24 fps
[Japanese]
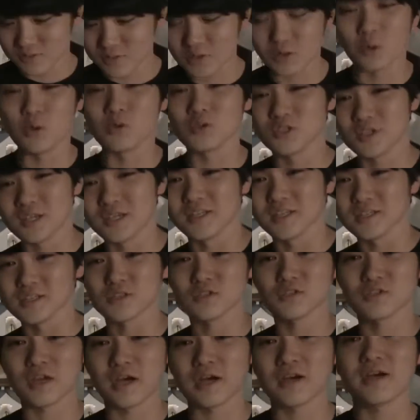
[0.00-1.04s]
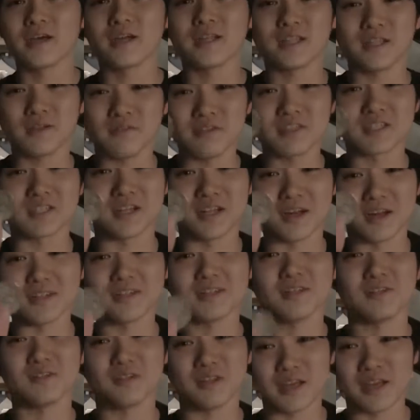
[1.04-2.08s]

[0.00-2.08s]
また50円なんですけど、100円玉しかなかったの